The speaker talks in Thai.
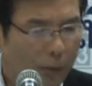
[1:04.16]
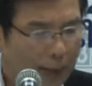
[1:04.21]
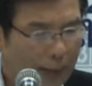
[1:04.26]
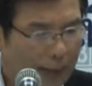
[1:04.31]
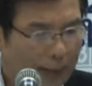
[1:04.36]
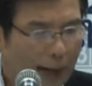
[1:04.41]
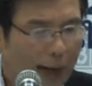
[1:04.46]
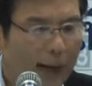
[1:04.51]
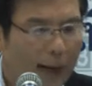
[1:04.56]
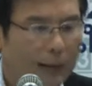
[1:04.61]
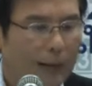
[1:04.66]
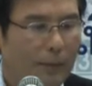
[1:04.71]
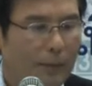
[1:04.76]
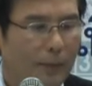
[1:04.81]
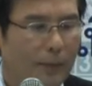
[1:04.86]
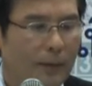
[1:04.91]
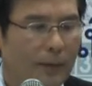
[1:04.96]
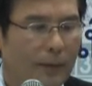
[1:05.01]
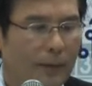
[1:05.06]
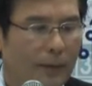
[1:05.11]
วิธีการครับ
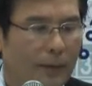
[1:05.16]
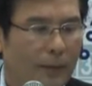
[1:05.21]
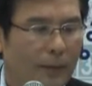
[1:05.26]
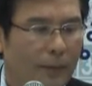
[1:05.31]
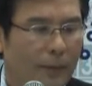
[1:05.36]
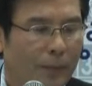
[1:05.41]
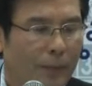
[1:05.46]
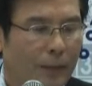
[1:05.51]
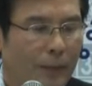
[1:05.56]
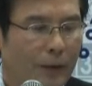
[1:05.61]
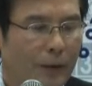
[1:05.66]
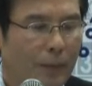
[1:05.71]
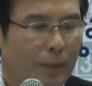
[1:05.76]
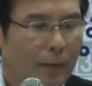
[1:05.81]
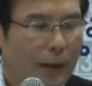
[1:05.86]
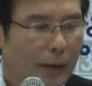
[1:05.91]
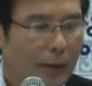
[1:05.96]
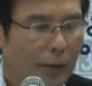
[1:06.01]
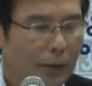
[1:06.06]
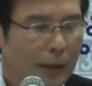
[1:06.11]

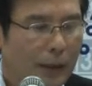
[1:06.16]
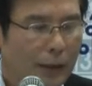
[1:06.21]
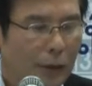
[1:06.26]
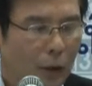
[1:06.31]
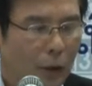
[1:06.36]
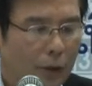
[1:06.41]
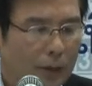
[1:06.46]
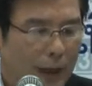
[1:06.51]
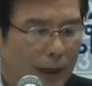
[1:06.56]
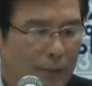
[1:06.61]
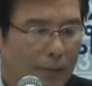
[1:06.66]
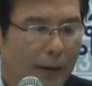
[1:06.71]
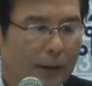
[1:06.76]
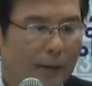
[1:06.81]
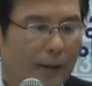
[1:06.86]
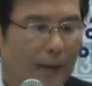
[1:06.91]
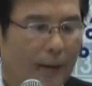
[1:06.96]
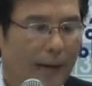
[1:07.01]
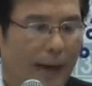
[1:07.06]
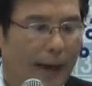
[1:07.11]
ไม่รู้จะตกต่ำไป
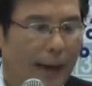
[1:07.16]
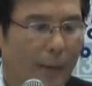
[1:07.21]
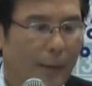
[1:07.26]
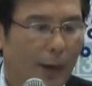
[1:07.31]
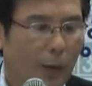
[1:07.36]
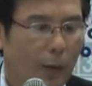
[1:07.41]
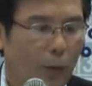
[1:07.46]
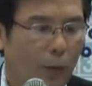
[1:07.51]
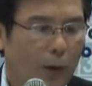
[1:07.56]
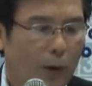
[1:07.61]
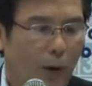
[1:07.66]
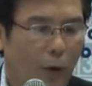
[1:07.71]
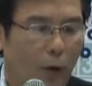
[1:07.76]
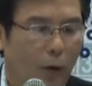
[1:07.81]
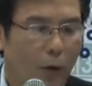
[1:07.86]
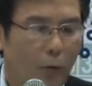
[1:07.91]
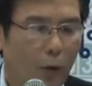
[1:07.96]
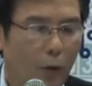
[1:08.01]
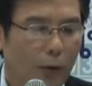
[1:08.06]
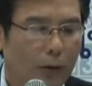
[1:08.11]
ถึงไหนไปขุดเอา
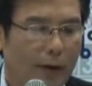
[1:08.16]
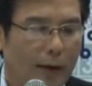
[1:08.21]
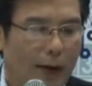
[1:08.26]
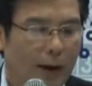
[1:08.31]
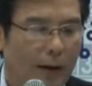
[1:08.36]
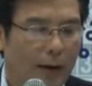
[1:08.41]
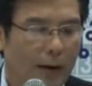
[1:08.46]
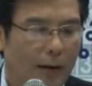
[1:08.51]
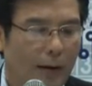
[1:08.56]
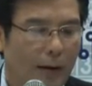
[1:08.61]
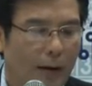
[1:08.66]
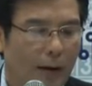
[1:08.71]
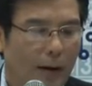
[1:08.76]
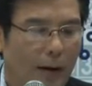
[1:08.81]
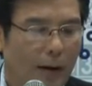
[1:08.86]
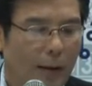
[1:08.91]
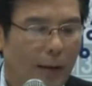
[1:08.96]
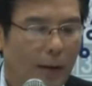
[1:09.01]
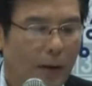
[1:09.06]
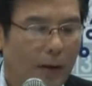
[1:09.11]
ข้อมูลจาก
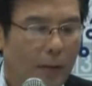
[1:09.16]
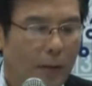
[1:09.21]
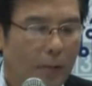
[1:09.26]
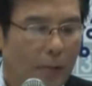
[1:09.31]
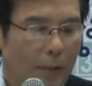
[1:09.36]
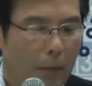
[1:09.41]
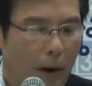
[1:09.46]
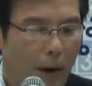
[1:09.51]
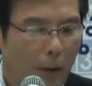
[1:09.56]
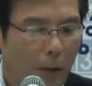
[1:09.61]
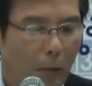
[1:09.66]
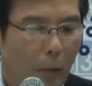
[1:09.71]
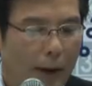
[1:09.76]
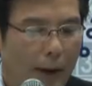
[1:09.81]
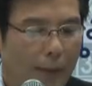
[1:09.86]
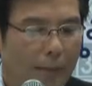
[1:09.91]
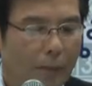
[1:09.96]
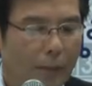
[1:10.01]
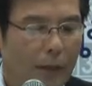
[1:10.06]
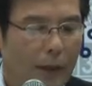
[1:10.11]
บล็อก
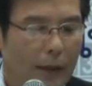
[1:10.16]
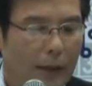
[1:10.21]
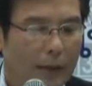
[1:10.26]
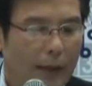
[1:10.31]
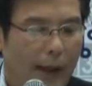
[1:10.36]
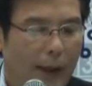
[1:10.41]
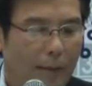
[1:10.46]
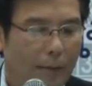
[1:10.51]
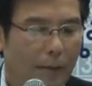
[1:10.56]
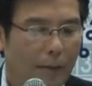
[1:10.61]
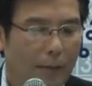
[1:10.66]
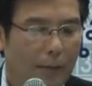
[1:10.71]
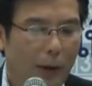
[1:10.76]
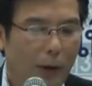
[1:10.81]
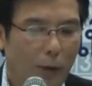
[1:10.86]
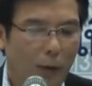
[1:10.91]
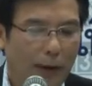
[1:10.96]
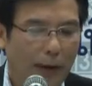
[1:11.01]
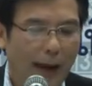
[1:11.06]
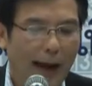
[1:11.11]
เว็บที่แทบไม่มี
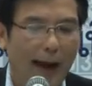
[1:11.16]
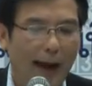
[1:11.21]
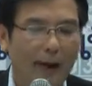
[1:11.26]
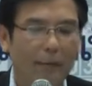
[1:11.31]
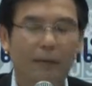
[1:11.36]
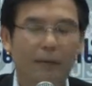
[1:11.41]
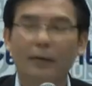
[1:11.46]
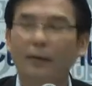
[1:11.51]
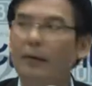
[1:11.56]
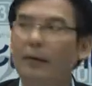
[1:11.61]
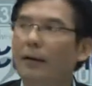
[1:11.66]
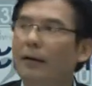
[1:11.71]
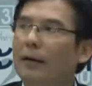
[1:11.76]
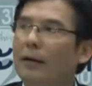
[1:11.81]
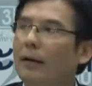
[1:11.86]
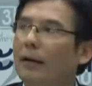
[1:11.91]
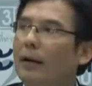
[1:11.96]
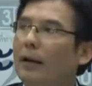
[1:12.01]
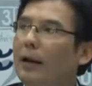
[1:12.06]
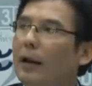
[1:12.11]
คนอ่าน
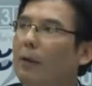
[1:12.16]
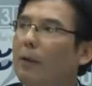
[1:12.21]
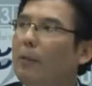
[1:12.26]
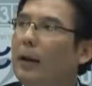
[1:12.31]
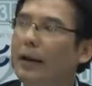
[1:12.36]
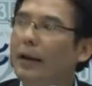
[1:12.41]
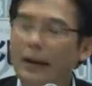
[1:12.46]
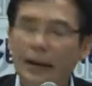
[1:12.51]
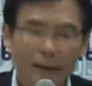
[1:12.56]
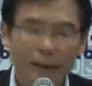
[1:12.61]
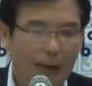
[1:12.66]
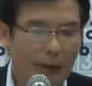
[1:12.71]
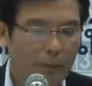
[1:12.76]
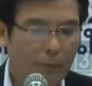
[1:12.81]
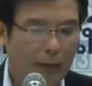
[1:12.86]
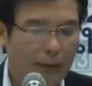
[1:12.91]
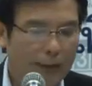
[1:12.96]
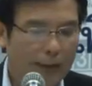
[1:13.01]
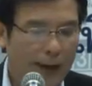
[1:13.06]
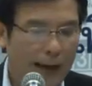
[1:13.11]
แล้วมาลิงก์ตาม
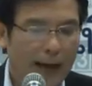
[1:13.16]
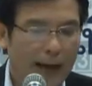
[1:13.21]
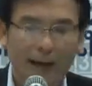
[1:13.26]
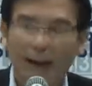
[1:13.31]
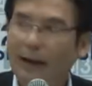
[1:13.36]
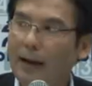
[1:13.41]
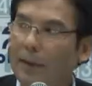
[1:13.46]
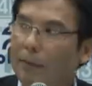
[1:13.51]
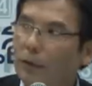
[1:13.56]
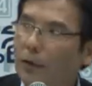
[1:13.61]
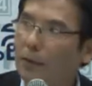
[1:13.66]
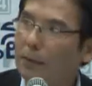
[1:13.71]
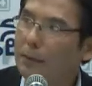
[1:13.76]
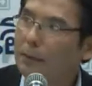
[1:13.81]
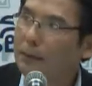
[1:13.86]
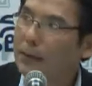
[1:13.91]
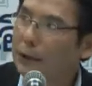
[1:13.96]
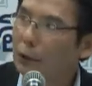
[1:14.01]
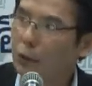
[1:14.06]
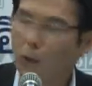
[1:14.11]
สัญญาณนะครับซึ่ง
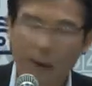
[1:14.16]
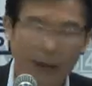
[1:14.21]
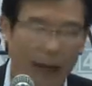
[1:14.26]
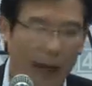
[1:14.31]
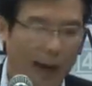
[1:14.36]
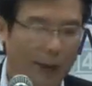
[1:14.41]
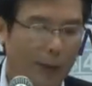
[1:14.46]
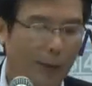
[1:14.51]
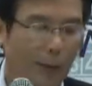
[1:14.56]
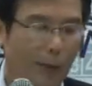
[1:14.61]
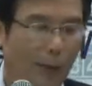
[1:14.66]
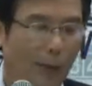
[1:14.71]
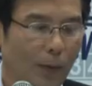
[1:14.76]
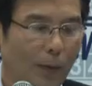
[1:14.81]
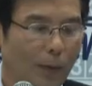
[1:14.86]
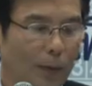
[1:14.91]
มันมีตัวอย่างอยู่